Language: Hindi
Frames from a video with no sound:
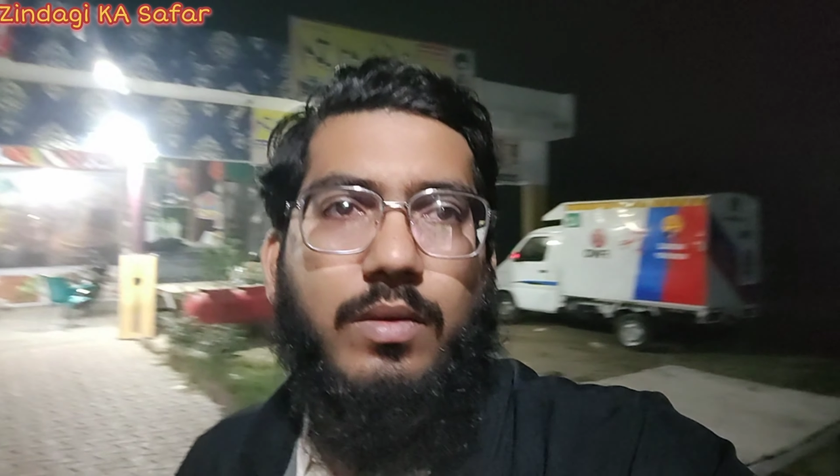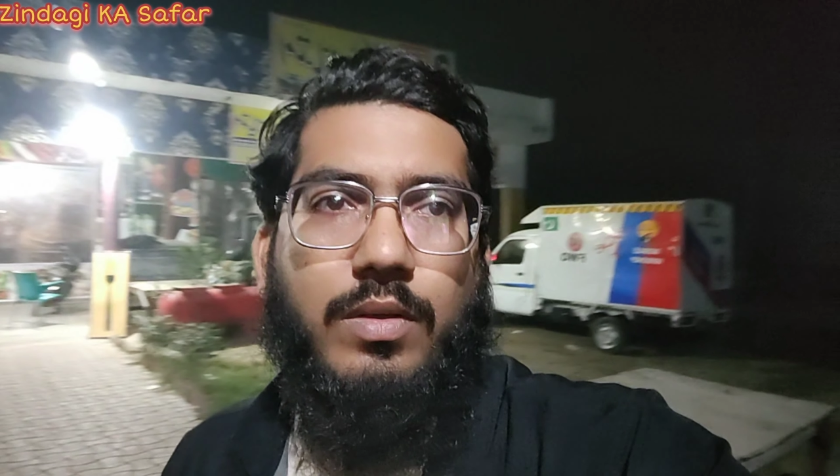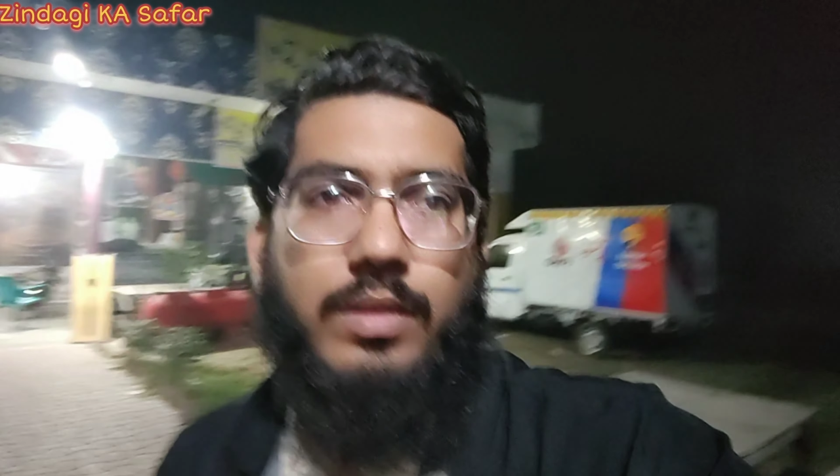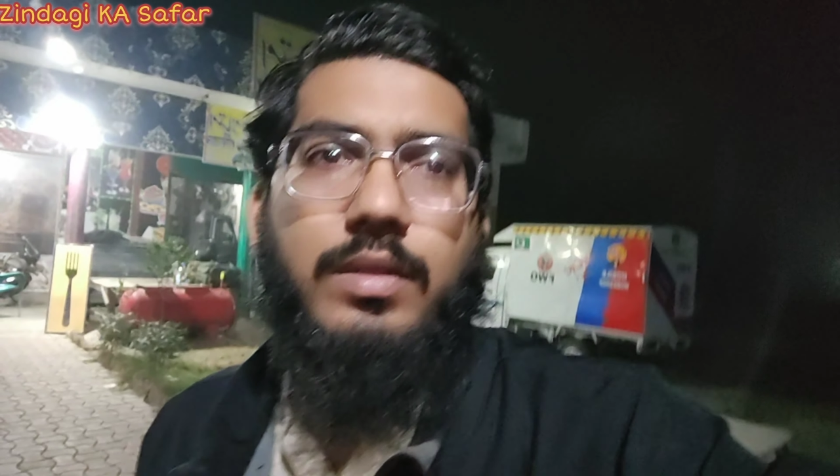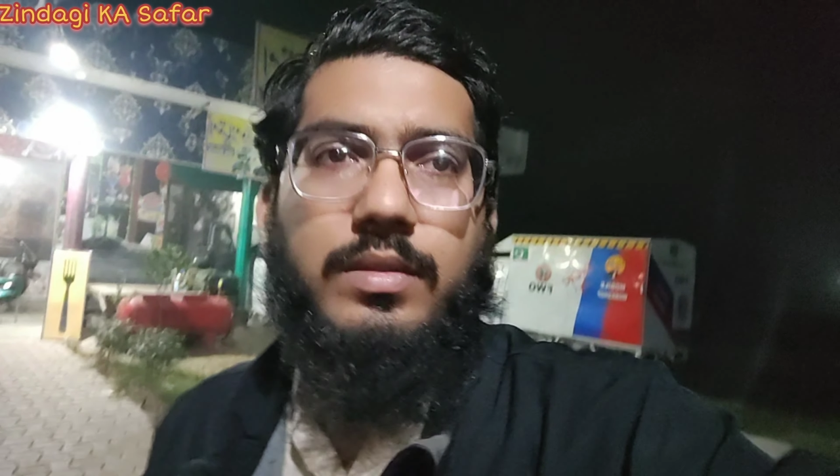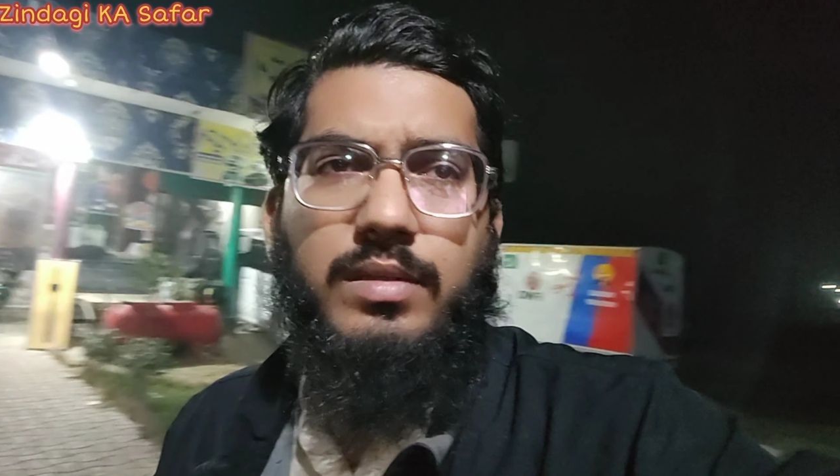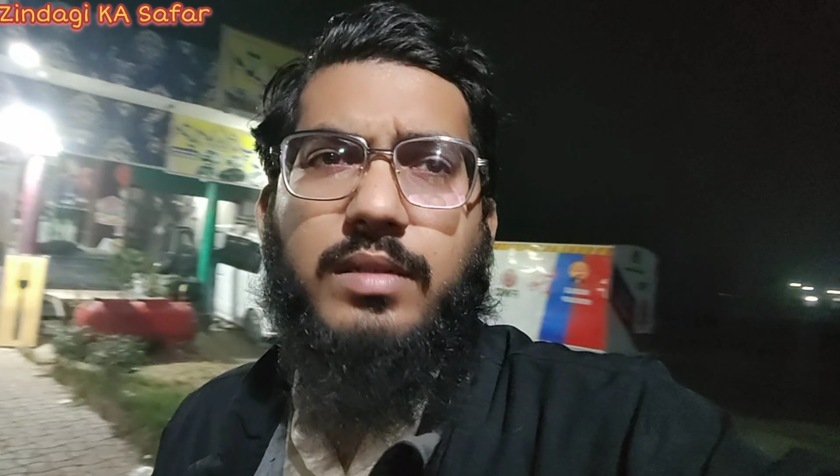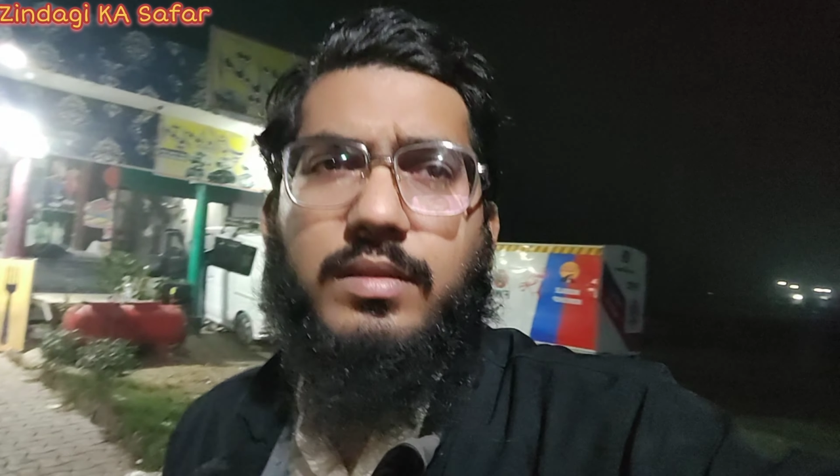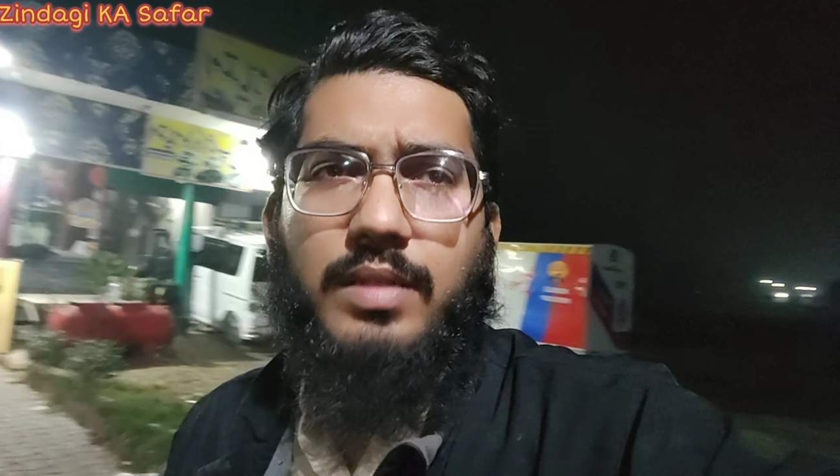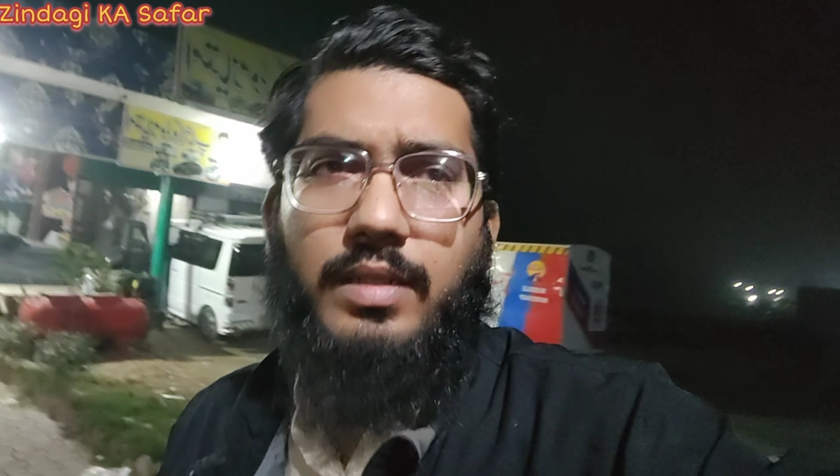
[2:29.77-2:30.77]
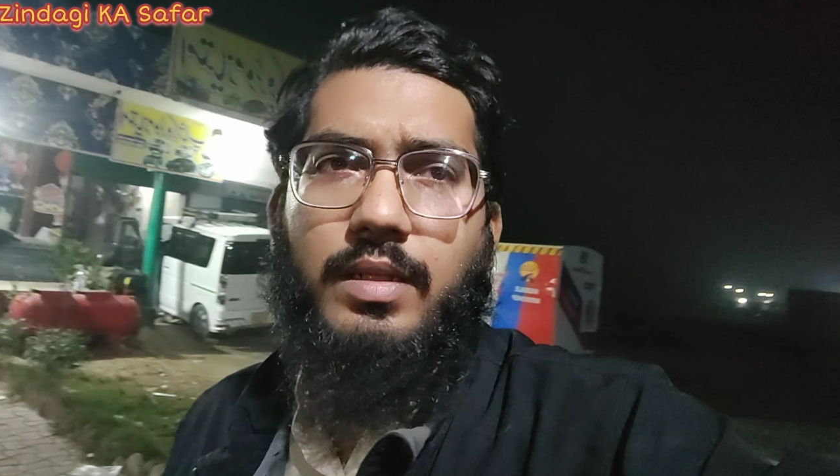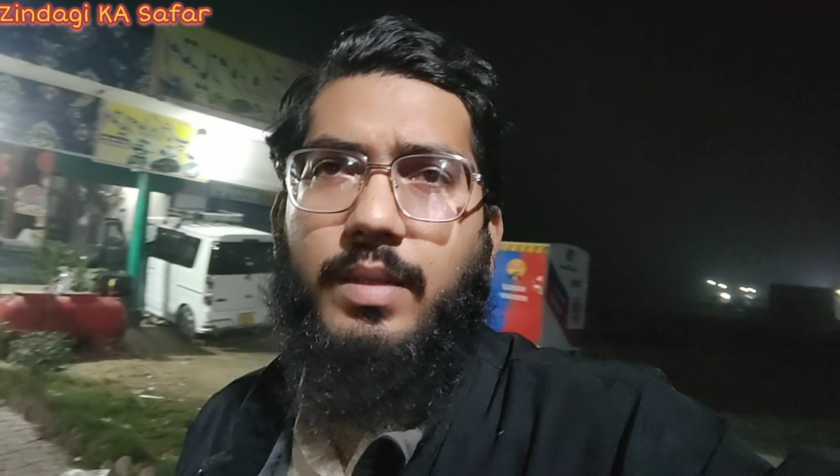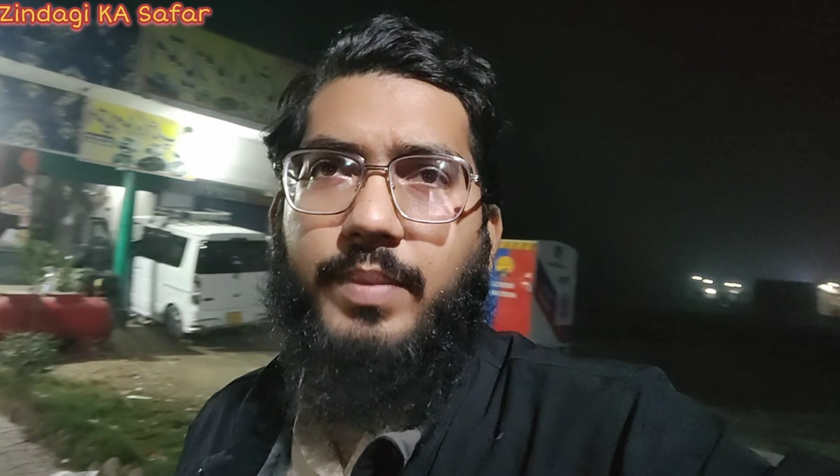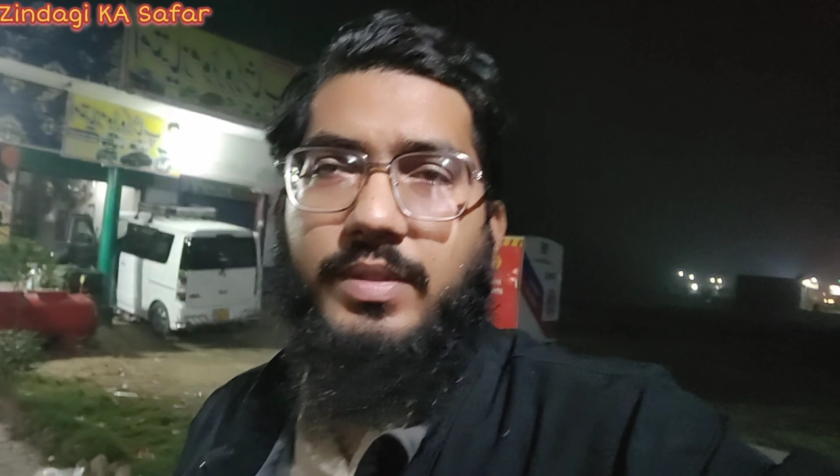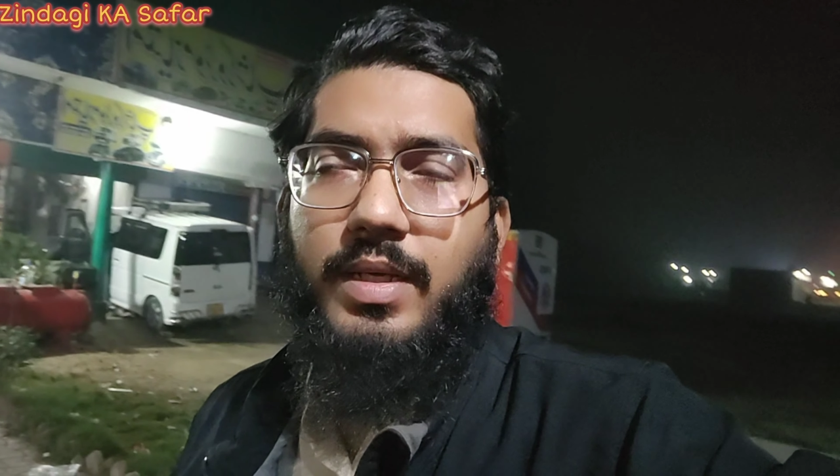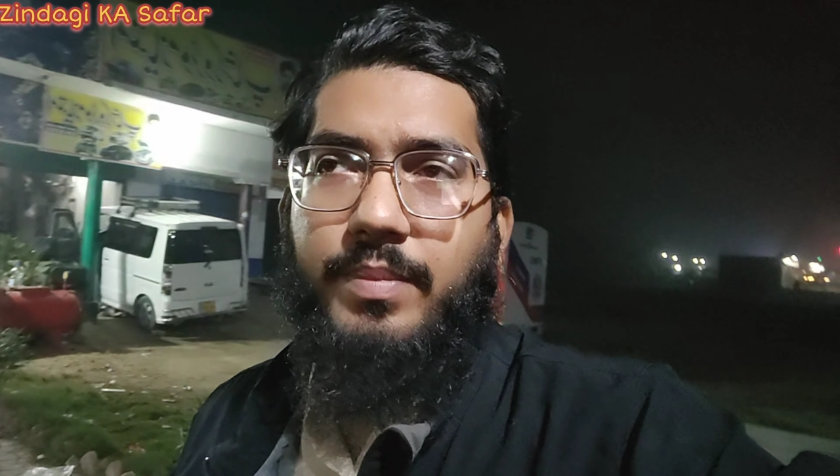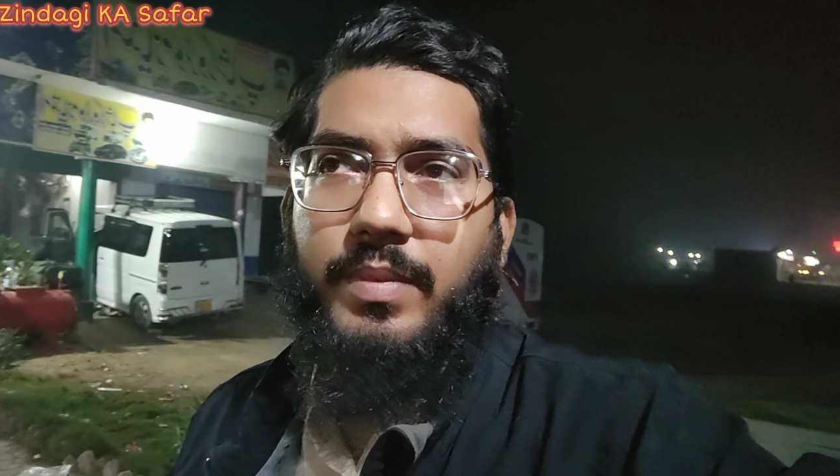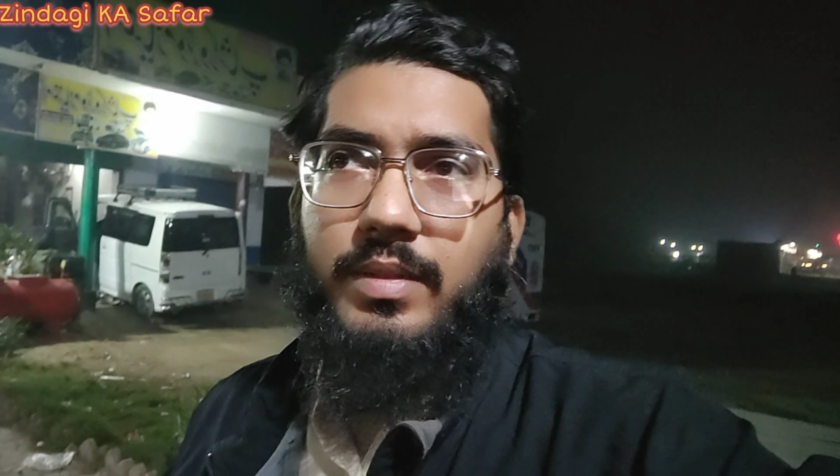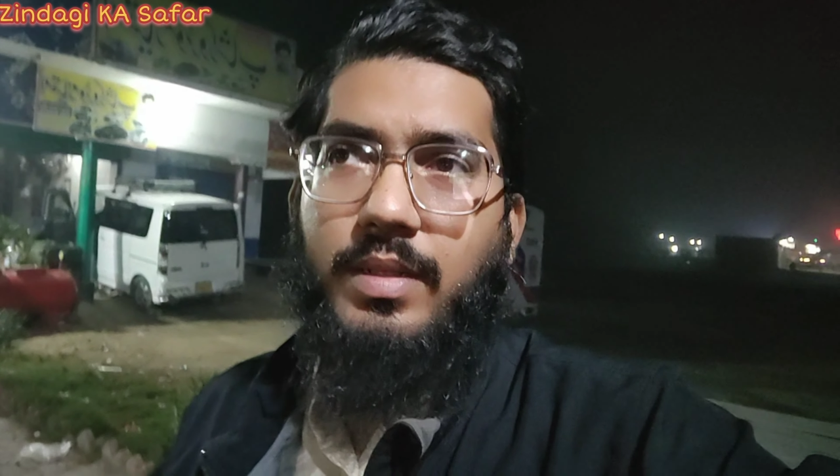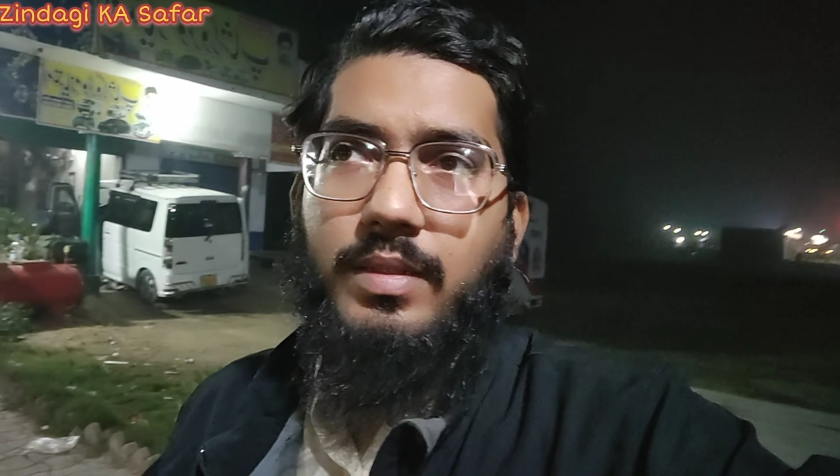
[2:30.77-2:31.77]
और इतनी सख्त सर्दी है पंजाब
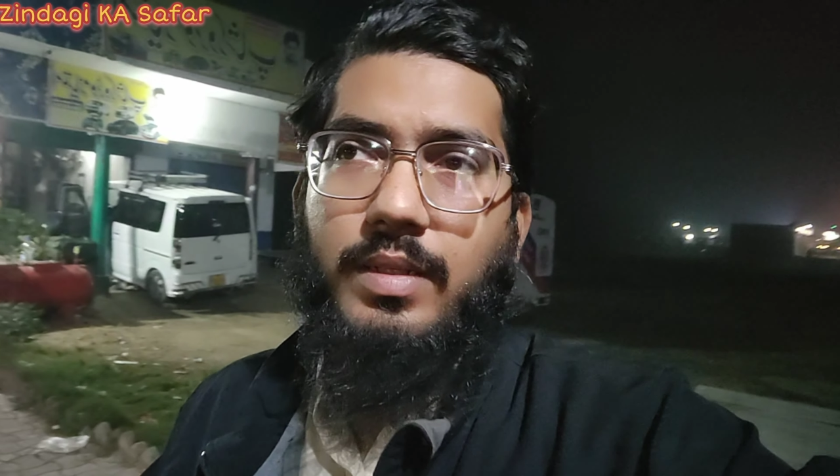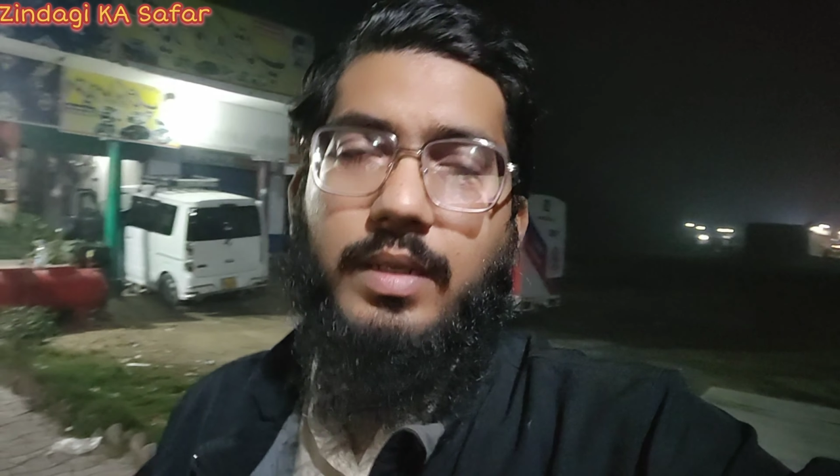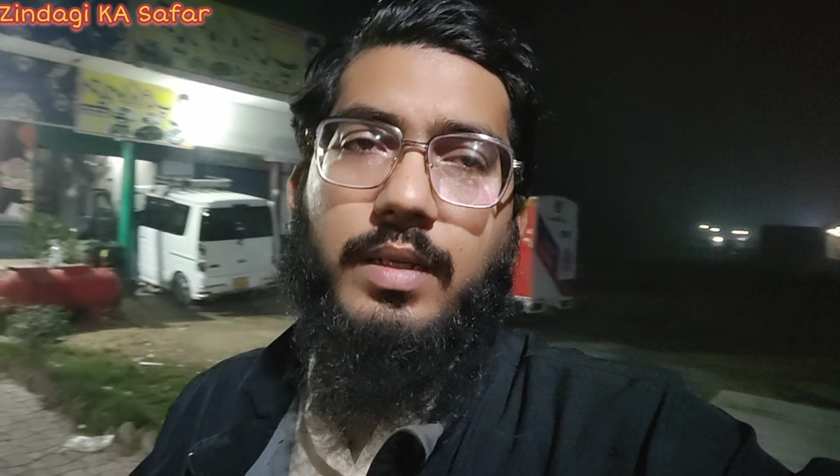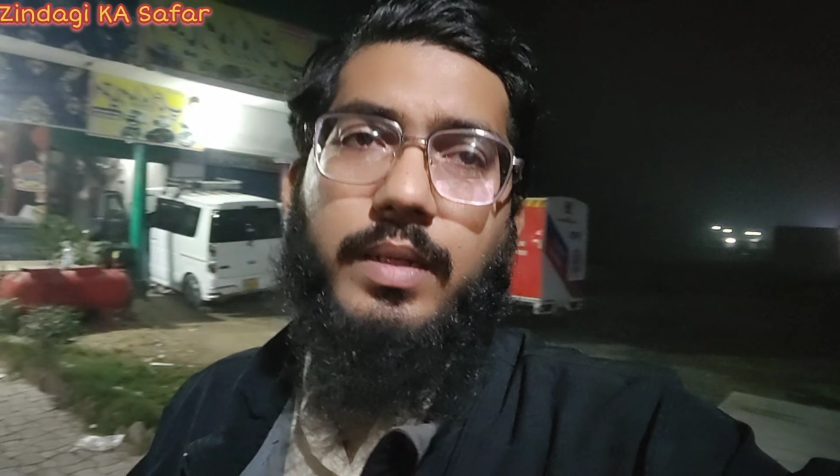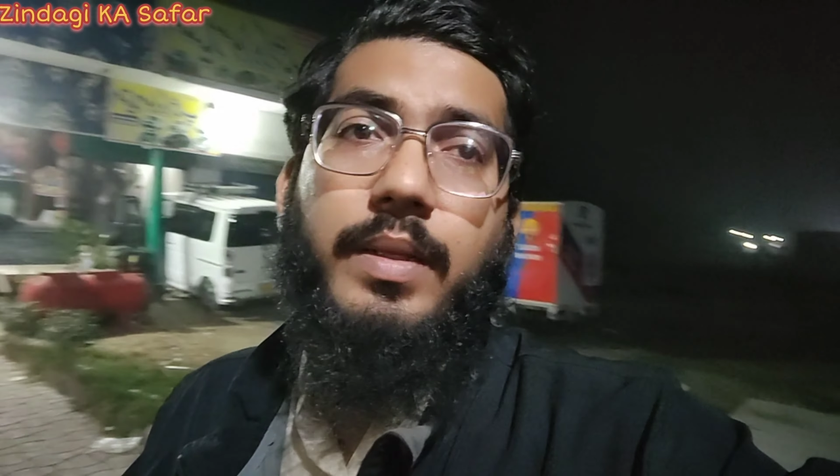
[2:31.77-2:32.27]
में अंदर के